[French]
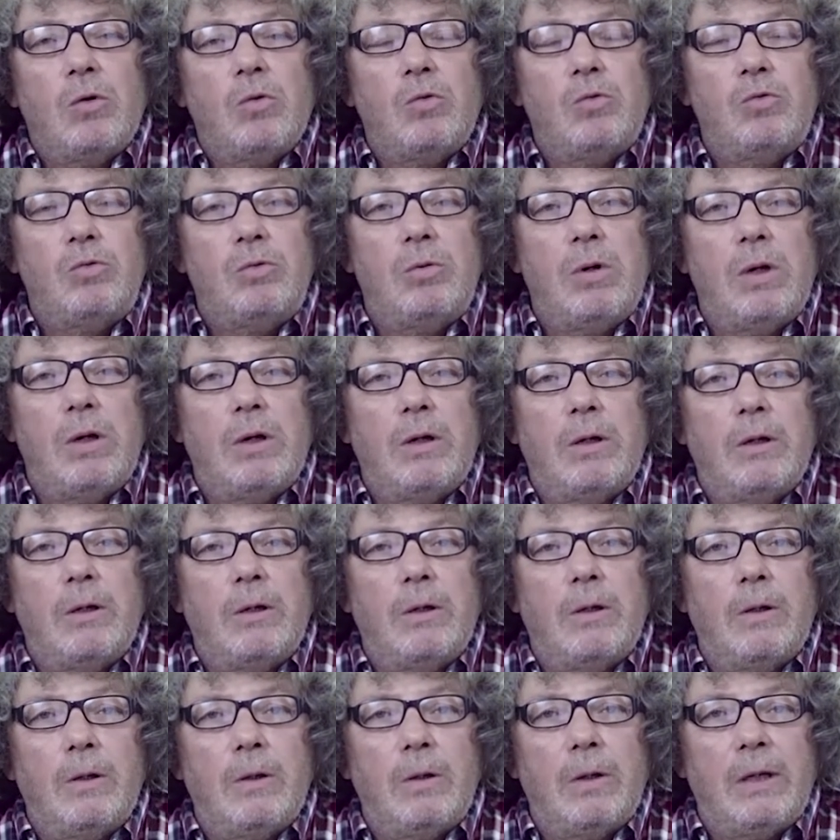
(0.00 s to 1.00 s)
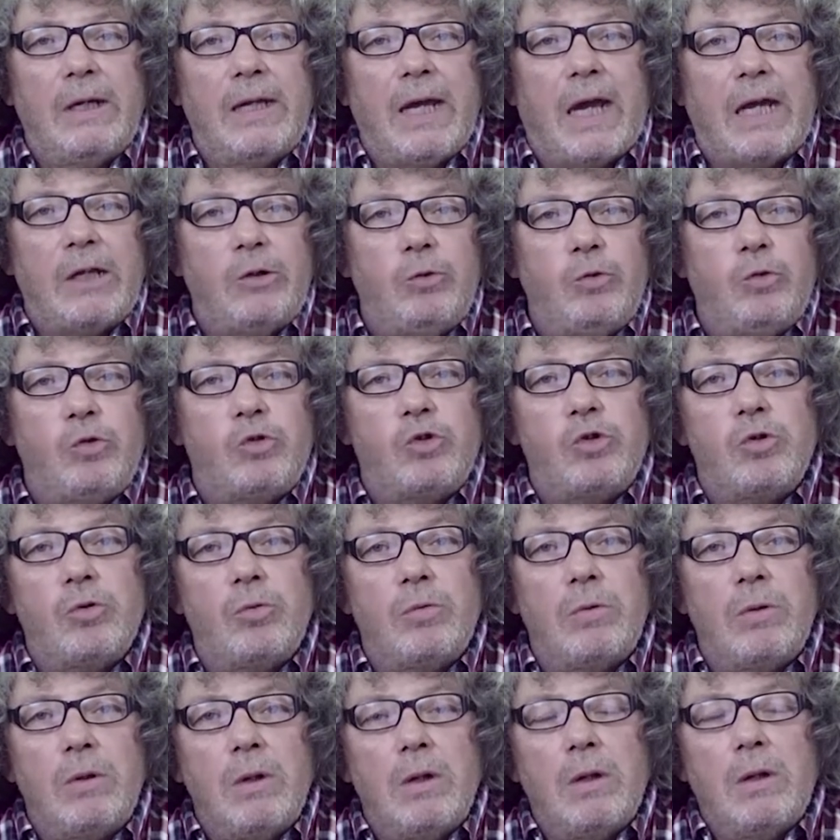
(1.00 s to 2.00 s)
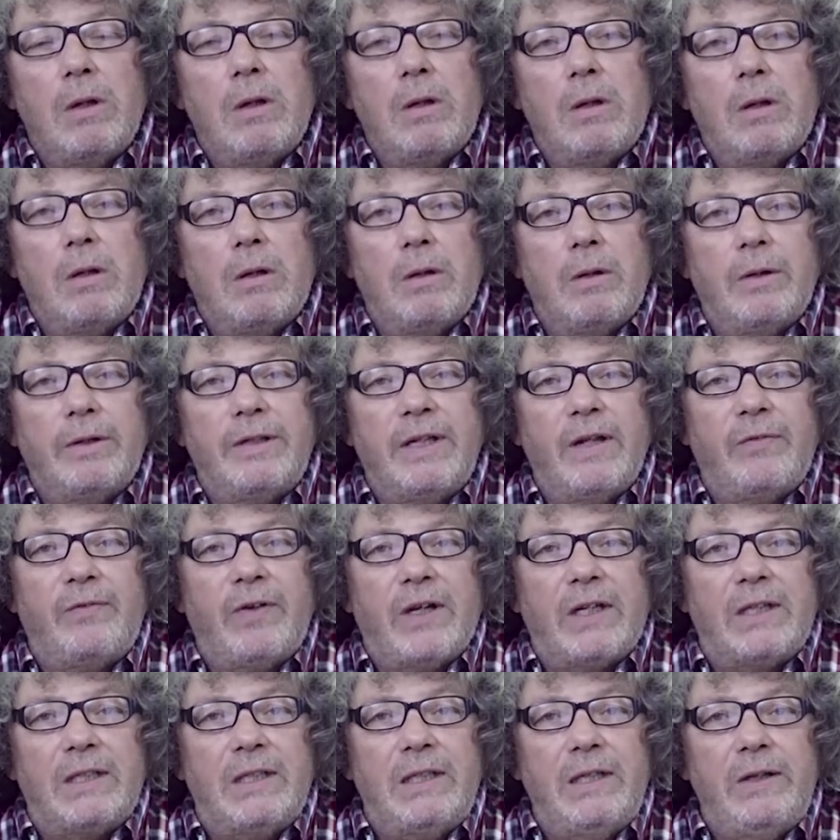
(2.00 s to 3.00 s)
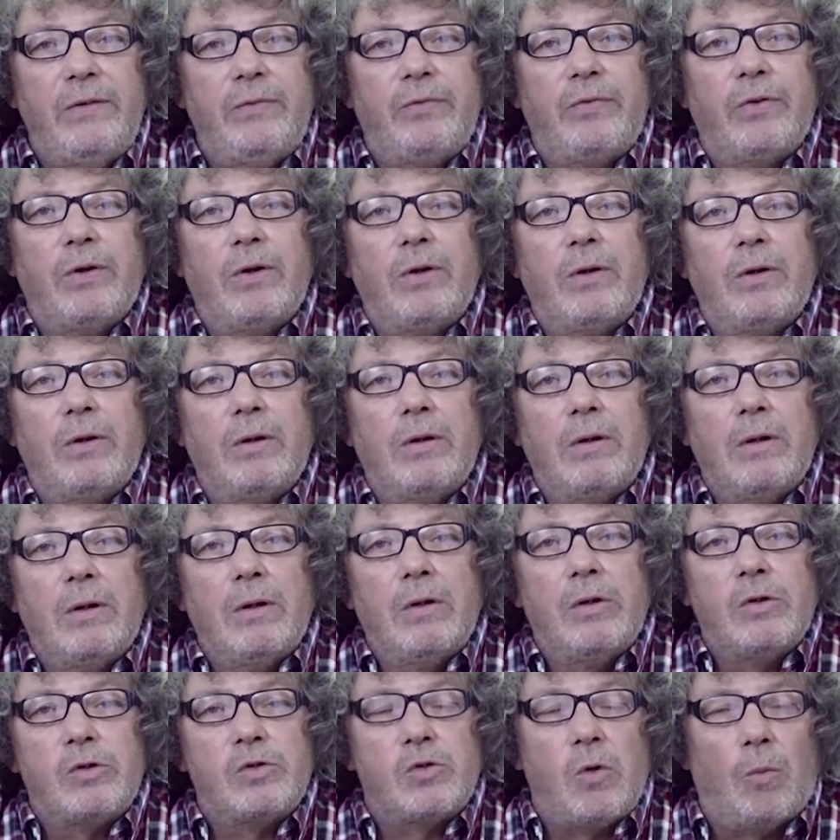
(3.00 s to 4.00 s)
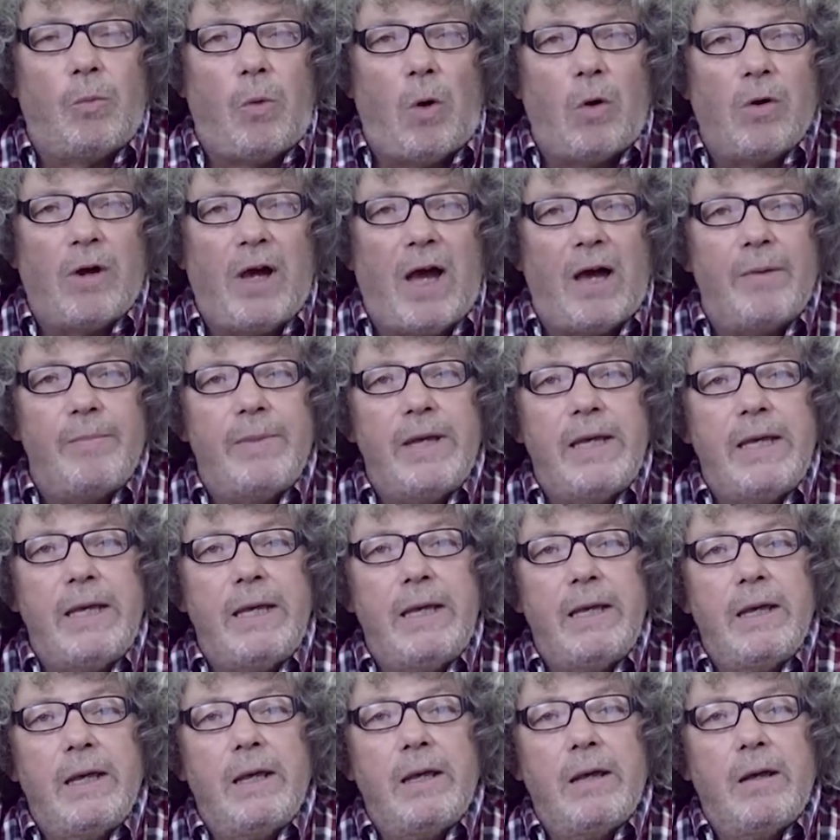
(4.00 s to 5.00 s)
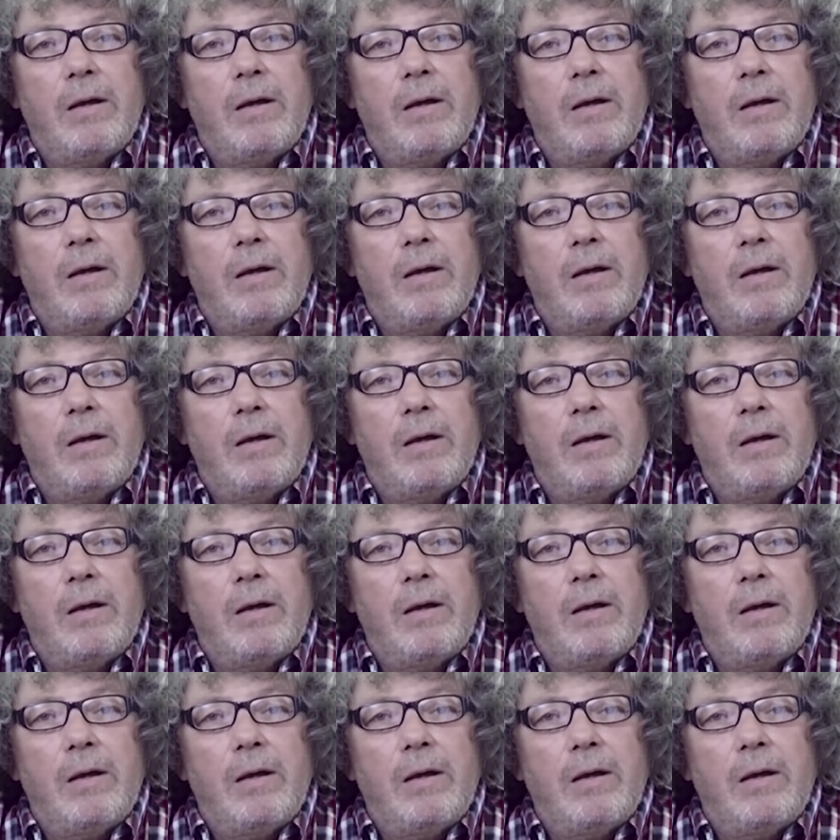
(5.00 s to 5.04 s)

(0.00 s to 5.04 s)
où euh, les réductions d'effectifs sont programmées.